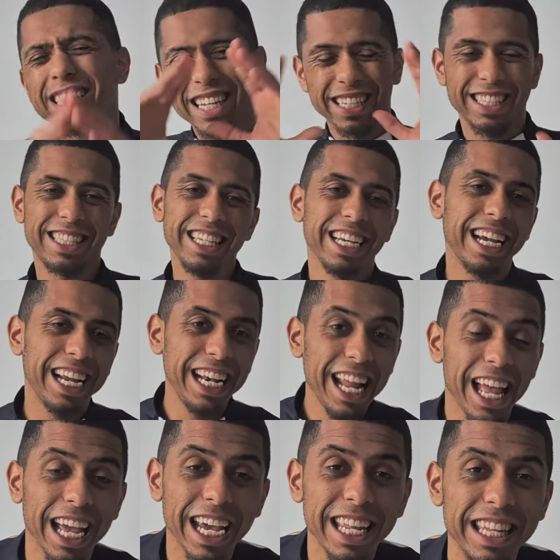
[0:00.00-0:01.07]
ça c'est
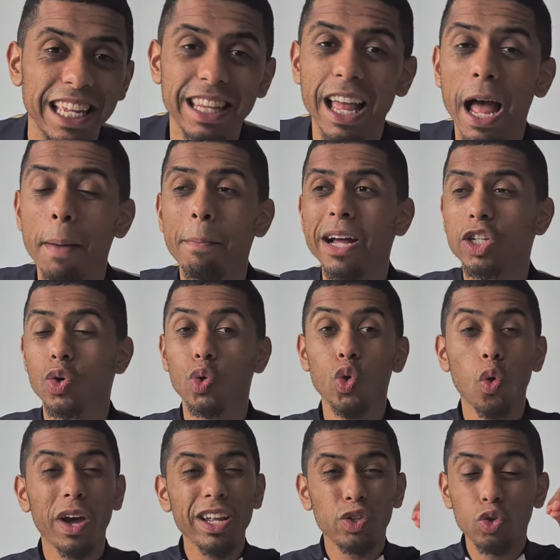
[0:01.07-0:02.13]
clair et net. Un match qu'on
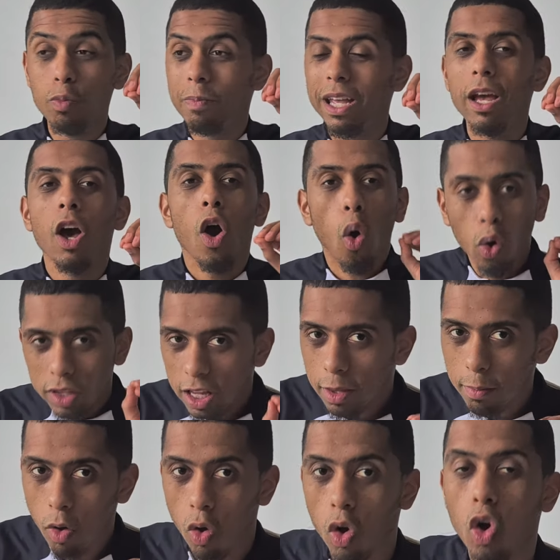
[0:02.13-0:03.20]
aurait dû, mais
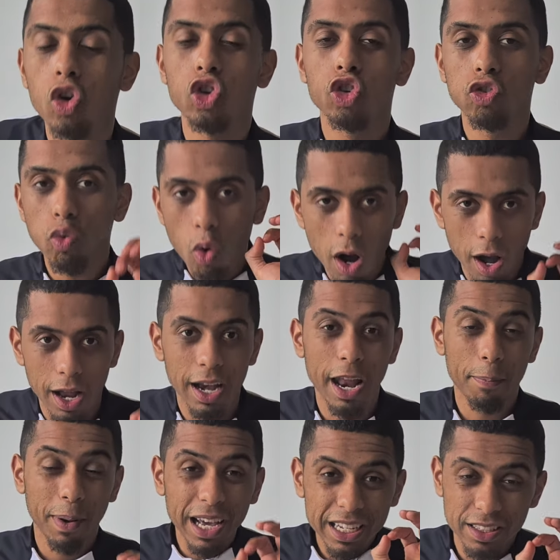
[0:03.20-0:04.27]
honnêtement, quand je vois
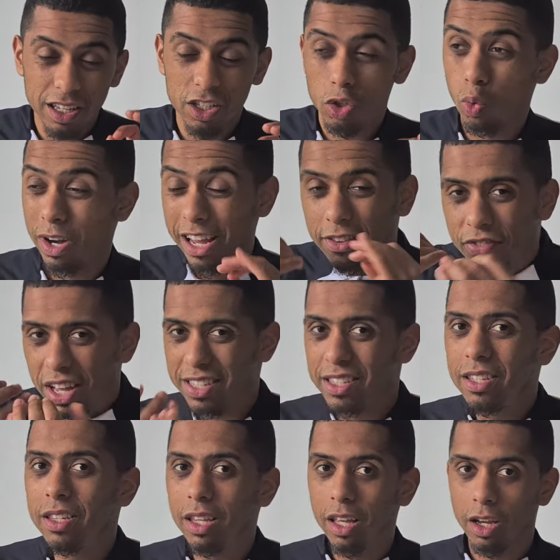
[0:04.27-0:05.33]
la prestation,
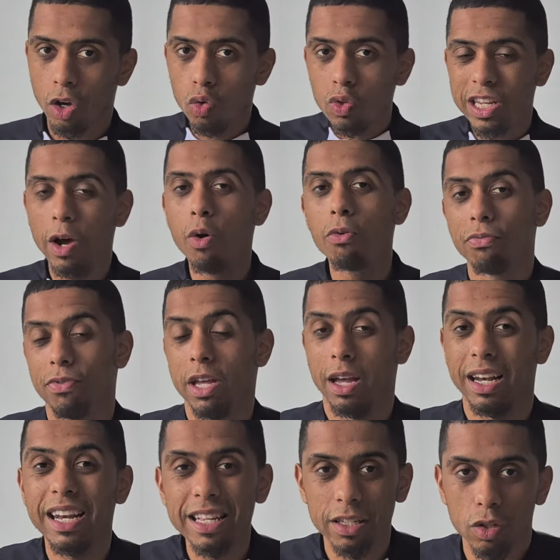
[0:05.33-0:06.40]
l'adversité que nous a
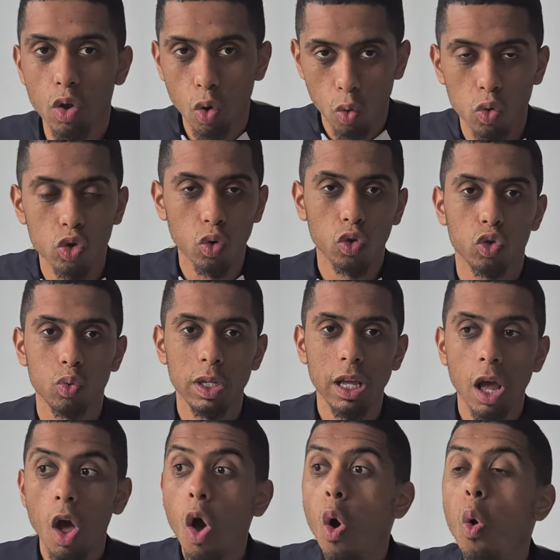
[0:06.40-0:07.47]
offert Leicester aujourd'hui,
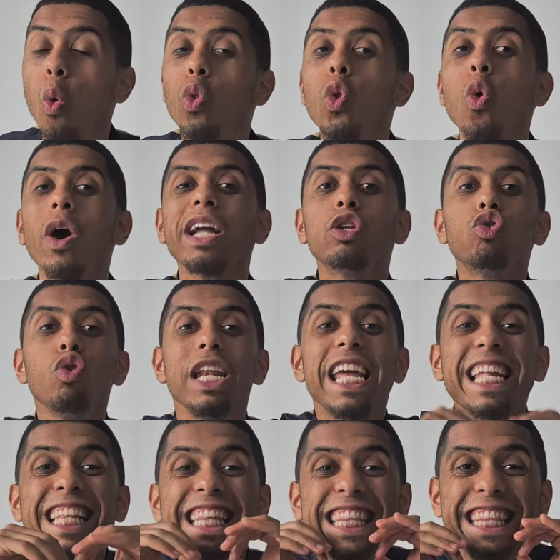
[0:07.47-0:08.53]
on aurait dû
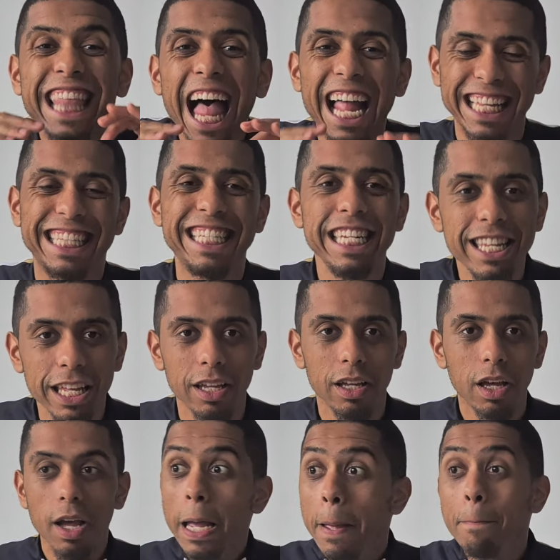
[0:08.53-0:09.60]
les tartiner.
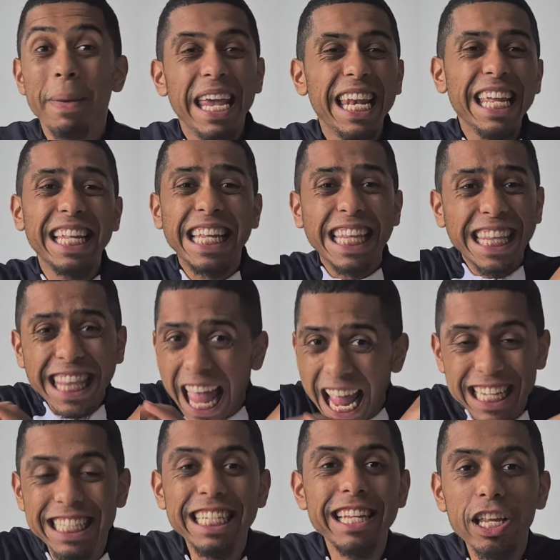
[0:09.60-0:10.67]
Mais les
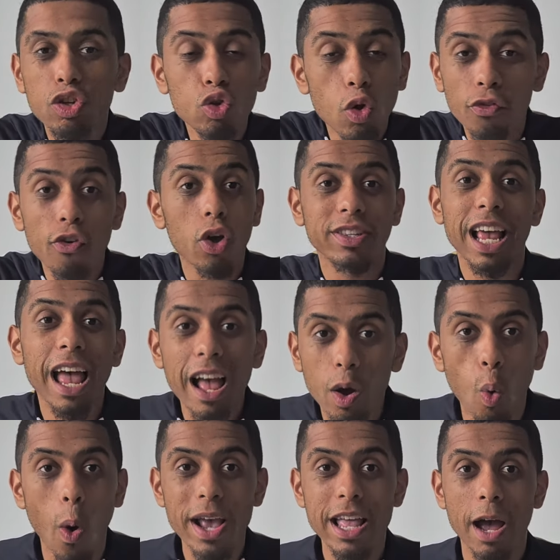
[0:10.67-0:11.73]
d'une force
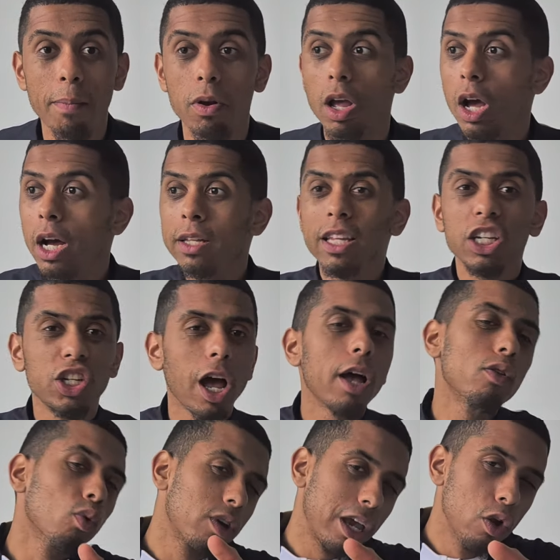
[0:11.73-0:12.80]
incroyable.
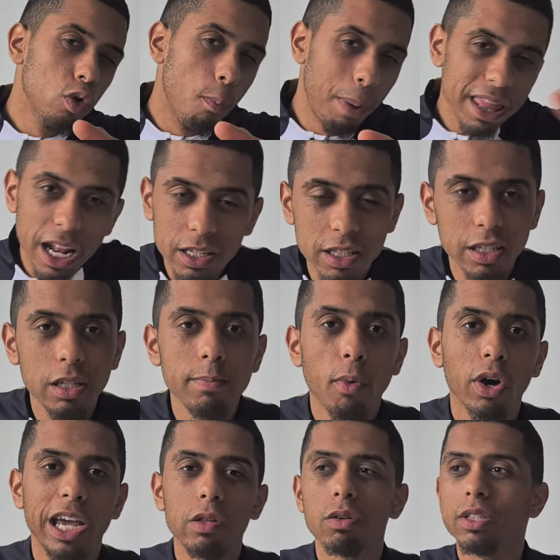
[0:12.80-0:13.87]
Déjà, donc il y a eu le penalty
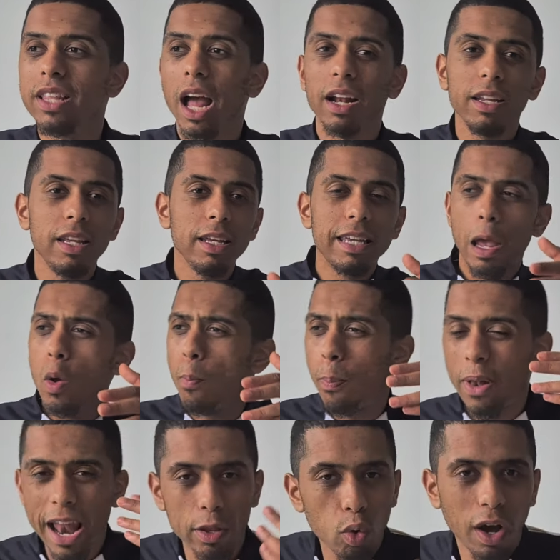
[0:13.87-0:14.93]
manqué de Sterling, il y a eu
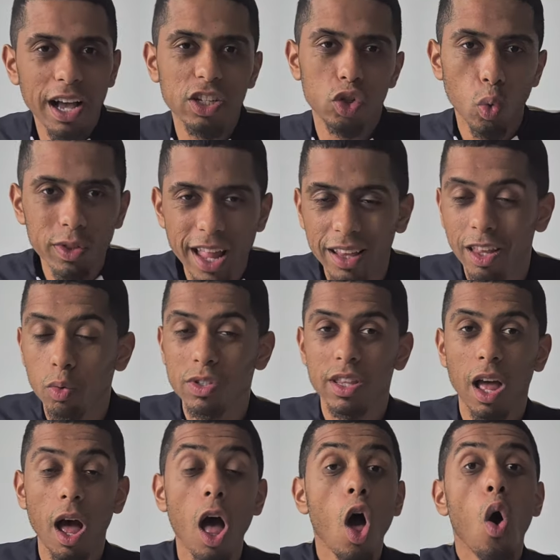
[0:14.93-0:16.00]
plein d'occasions nettes et
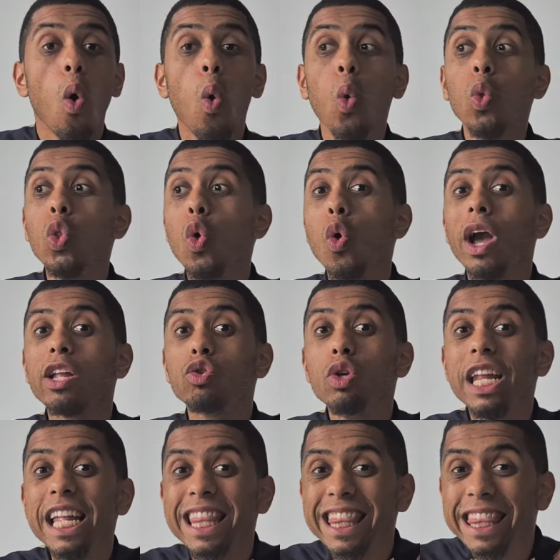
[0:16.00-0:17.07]
etc. On aurait dû
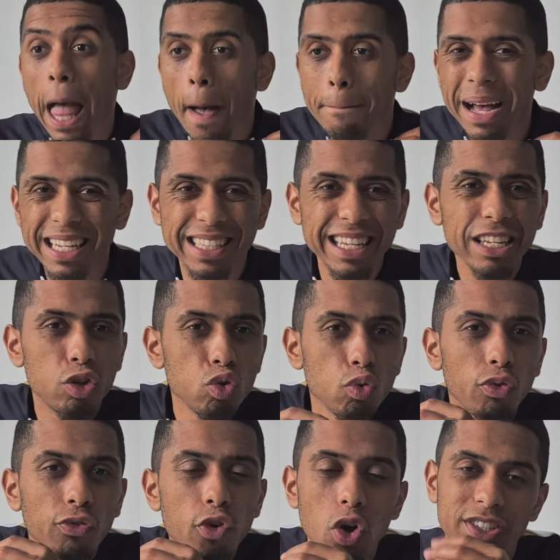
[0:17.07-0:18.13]
les tabasser d'une
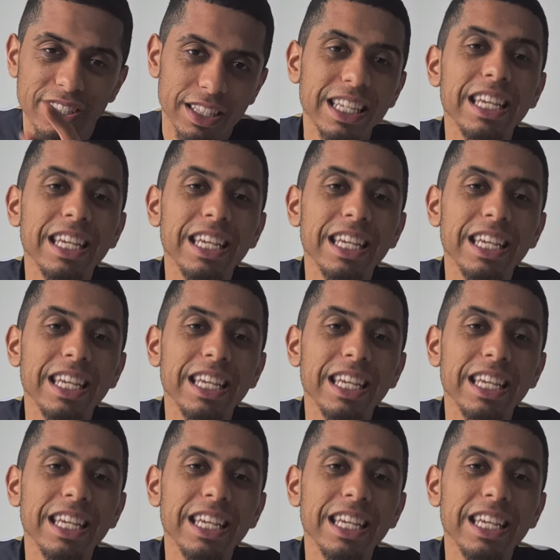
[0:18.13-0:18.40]
force